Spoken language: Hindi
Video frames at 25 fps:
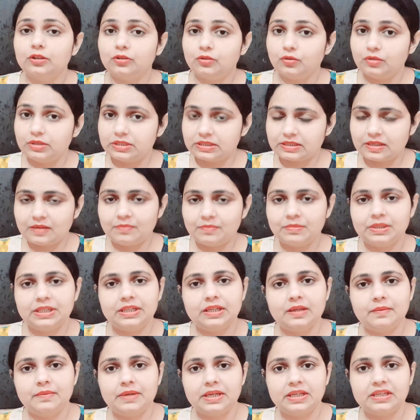तो इसका
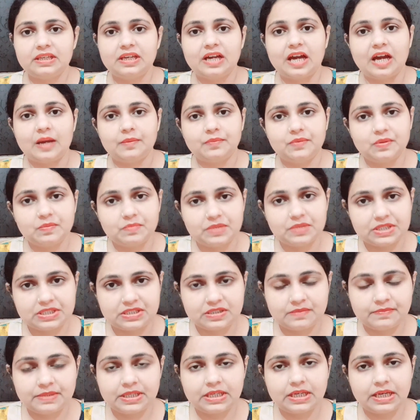मतलब है कि आपके
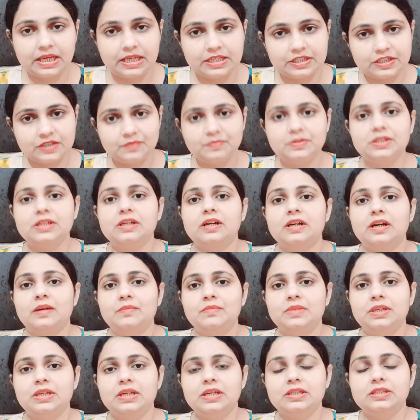बच्चे में कैल्शियम की
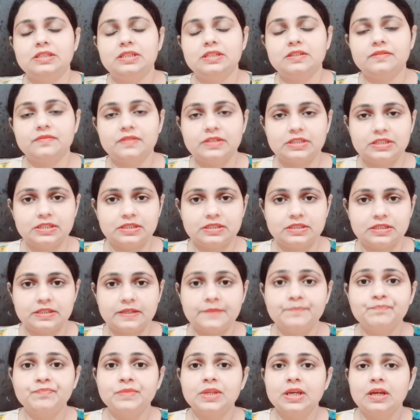कमी है जिस वजह से